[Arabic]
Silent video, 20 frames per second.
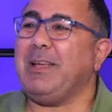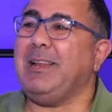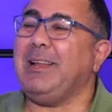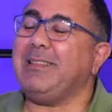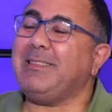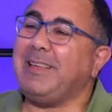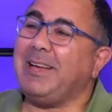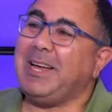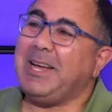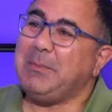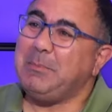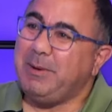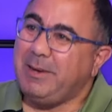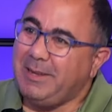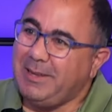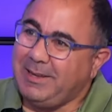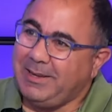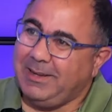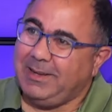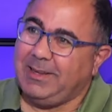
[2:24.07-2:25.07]

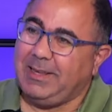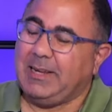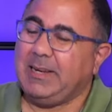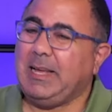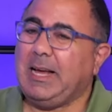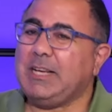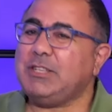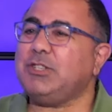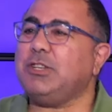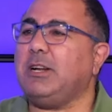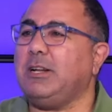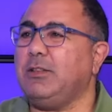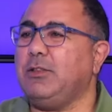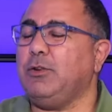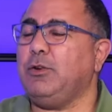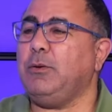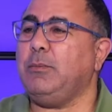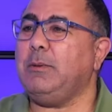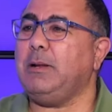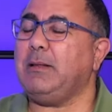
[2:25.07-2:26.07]
لتعملي يعني 10
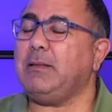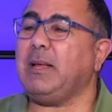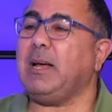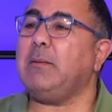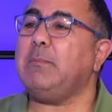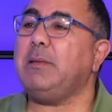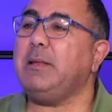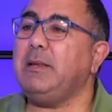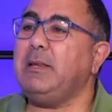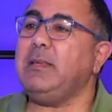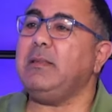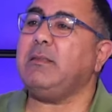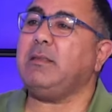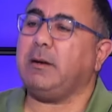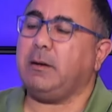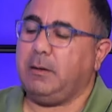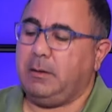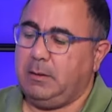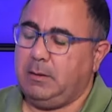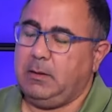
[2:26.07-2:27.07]
دونم لتعملي
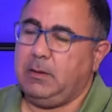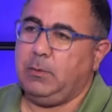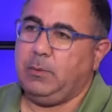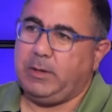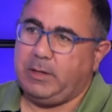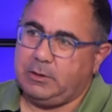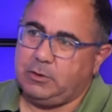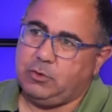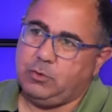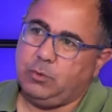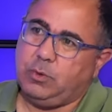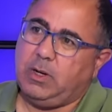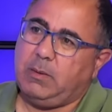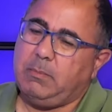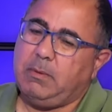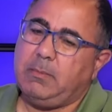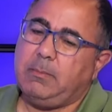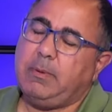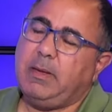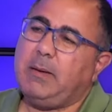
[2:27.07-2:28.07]
لتر ورد جوره
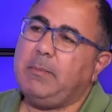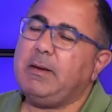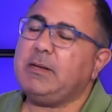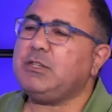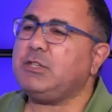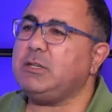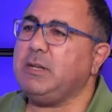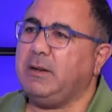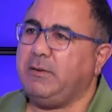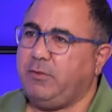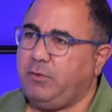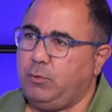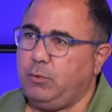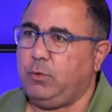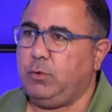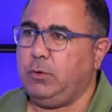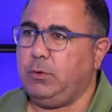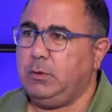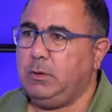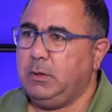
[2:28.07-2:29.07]
بينباع ب 20000
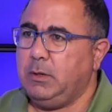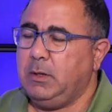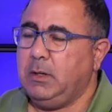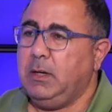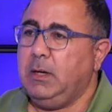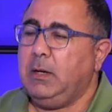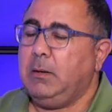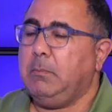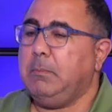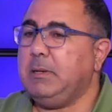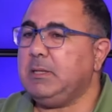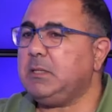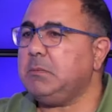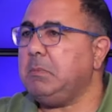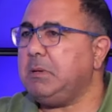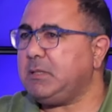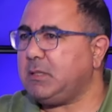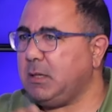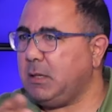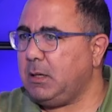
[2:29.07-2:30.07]
يورو أوه. بس
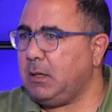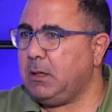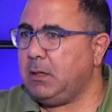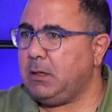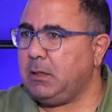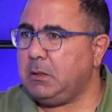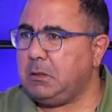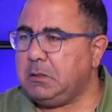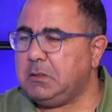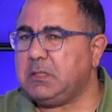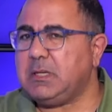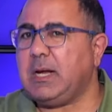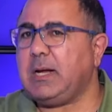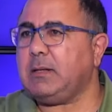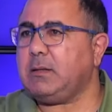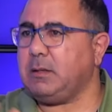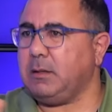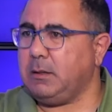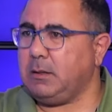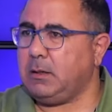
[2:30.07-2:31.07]
مثلا
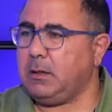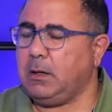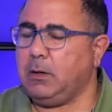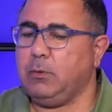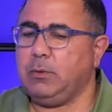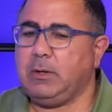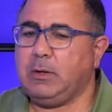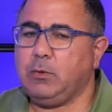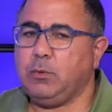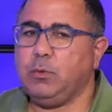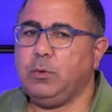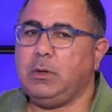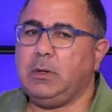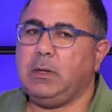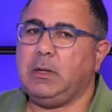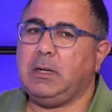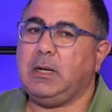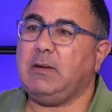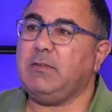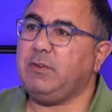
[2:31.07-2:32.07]
زعتر او لنقول
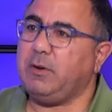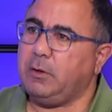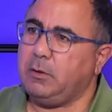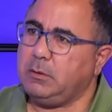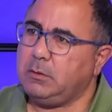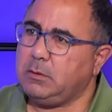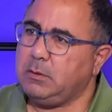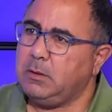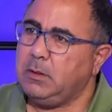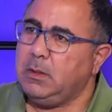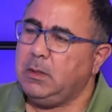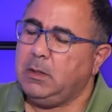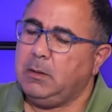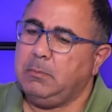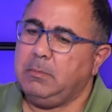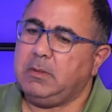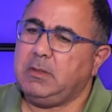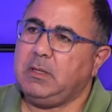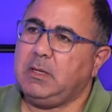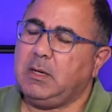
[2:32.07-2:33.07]
لافونت
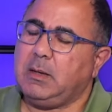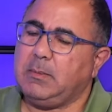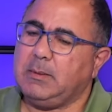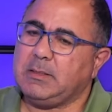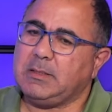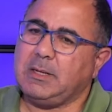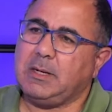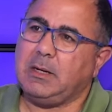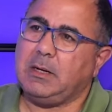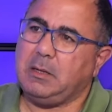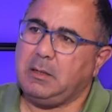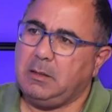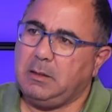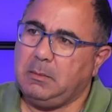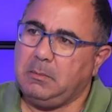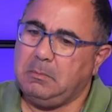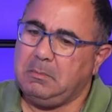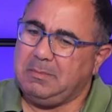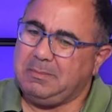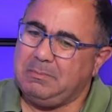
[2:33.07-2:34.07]
بدك مثلا
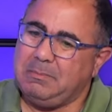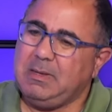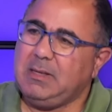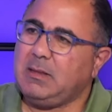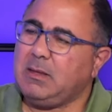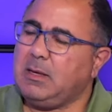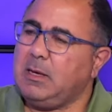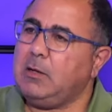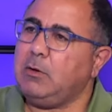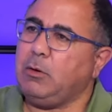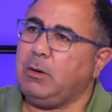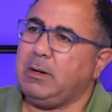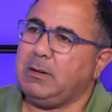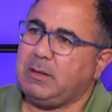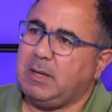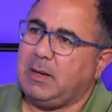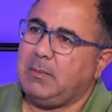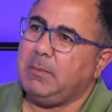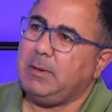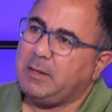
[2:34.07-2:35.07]
100 كيلو
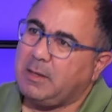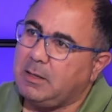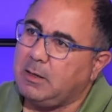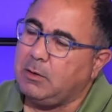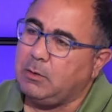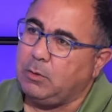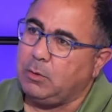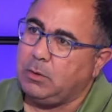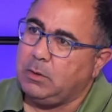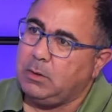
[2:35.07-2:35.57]
لتعملي كيلو